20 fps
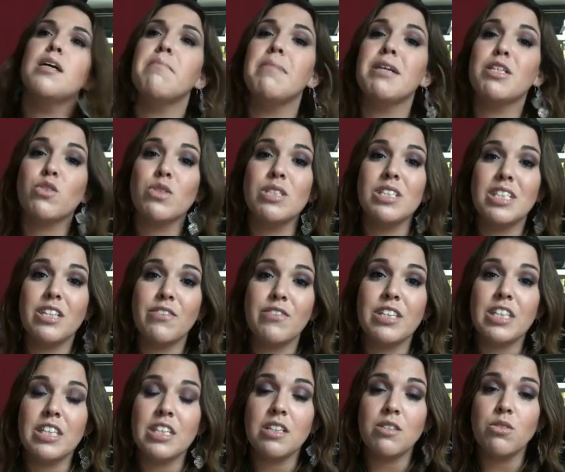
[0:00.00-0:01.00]
Parce que c'est des
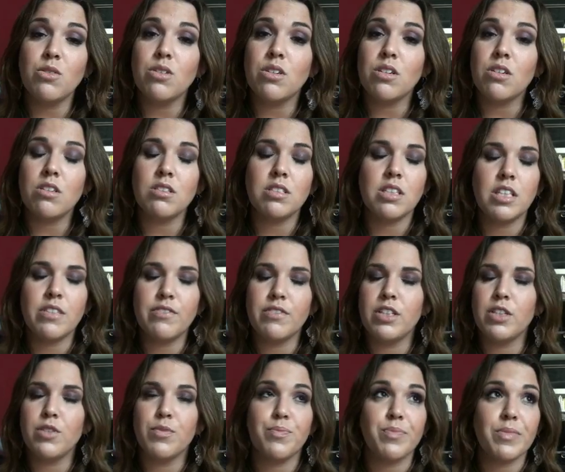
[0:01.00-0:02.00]
vidéos, c'est des
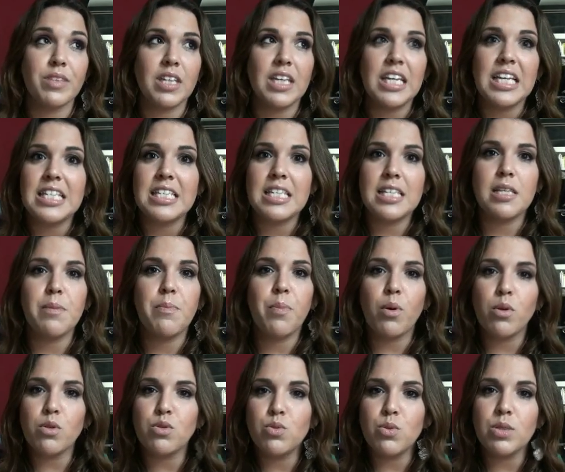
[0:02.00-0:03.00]
vidéos. C'est des
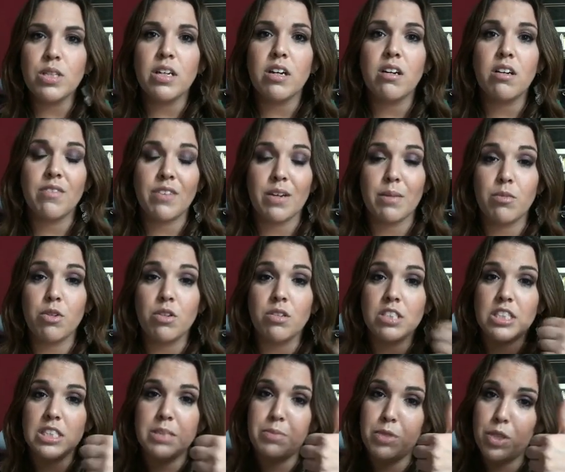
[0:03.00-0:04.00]
produits vraiment
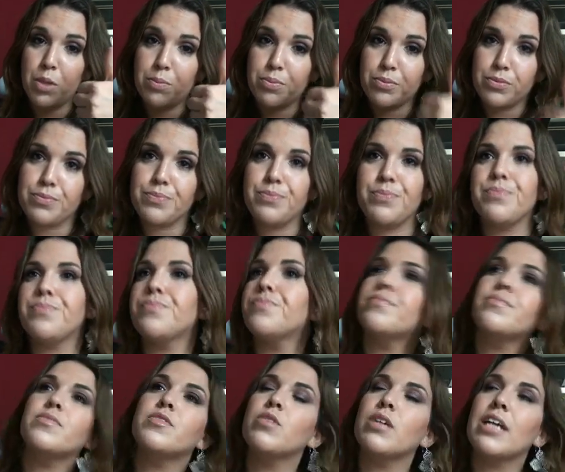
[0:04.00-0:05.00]
tip top.
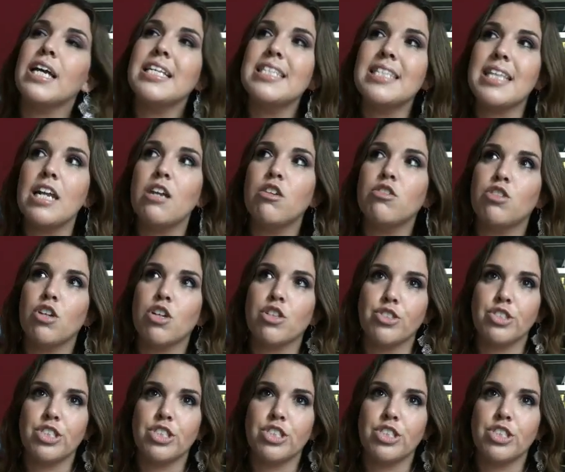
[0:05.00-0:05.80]
Donc Estelle Lauder, je